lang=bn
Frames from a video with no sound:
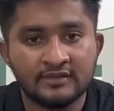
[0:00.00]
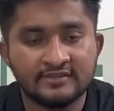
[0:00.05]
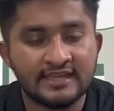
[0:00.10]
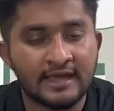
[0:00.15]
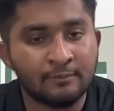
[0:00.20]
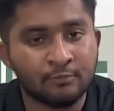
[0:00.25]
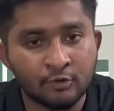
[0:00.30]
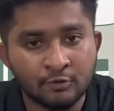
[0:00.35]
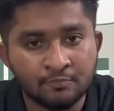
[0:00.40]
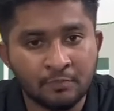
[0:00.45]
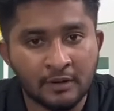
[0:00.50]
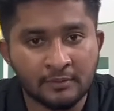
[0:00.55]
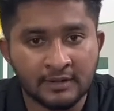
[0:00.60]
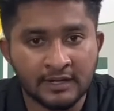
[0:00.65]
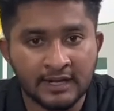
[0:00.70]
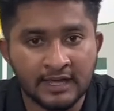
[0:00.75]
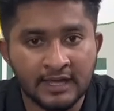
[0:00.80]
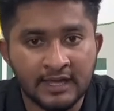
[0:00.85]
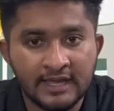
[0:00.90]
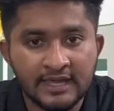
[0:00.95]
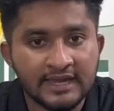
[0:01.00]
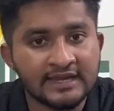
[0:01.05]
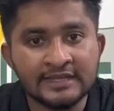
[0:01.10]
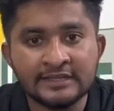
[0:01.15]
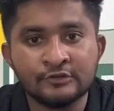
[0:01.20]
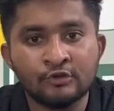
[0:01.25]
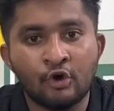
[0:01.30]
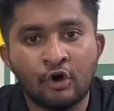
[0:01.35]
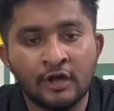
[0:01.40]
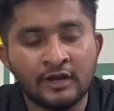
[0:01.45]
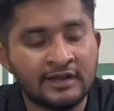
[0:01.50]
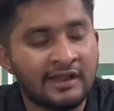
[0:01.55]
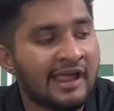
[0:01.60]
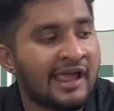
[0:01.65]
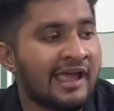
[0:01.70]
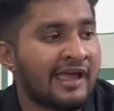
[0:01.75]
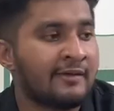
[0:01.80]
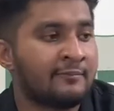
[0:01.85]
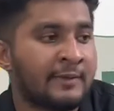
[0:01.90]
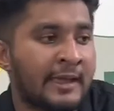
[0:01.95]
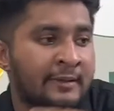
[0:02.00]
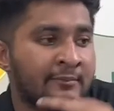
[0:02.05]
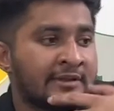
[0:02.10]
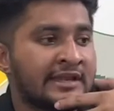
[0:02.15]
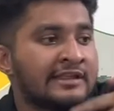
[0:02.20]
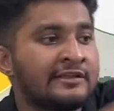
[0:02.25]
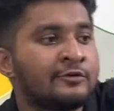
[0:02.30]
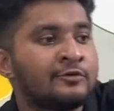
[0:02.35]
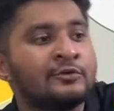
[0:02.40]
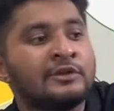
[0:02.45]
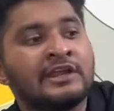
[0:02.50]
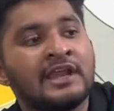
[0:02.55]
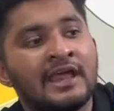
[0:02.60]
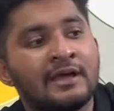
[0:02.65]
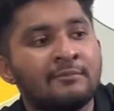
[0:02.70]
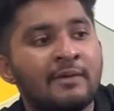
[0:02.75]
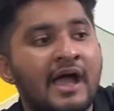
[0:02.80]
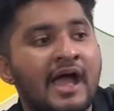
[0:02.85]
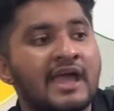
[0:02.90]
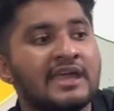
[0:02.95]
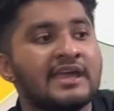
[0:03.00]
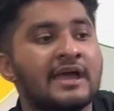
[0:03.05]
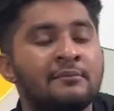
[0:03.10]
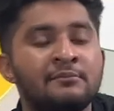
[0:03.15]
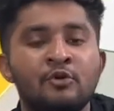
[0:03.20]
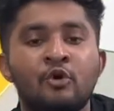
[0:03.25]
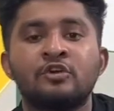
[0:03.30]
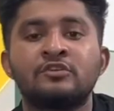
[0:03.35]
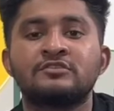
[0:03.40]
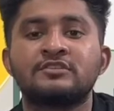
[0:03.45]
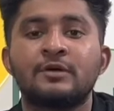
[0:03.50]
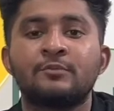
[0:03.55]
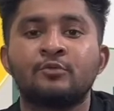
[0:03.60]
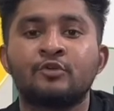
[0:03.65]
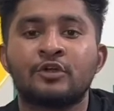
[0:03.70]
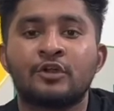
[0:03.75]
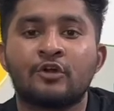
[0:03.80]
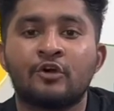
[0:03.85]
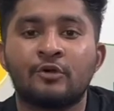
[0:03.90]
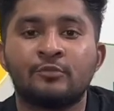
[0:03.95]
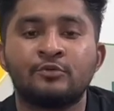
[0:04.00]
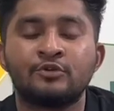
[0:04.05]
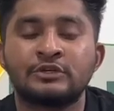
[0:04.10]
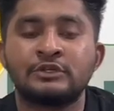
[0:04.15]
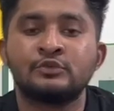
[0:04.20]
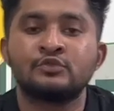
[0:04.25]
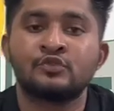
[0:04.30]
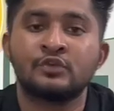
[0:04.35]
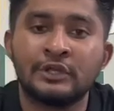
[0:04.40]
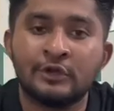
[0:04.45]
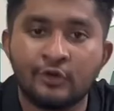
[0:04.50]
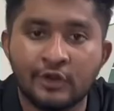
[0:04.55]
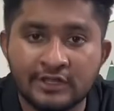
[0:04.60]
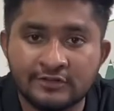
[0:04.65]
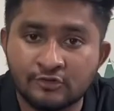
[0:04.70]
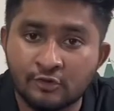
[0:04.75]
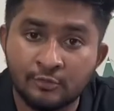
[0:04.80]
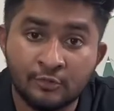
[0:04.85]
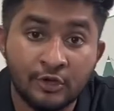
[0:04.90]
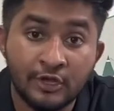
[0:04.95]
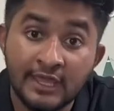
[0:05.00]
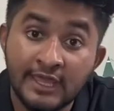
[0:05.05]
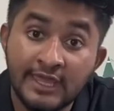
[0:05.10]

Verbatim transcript: সাপোর্ট পাবা না এটা কিন্তু হয় না ফ্যামিলি গুণি না ভাই আমি অন্ট্রাপনার হব টিউশনই করে চলবো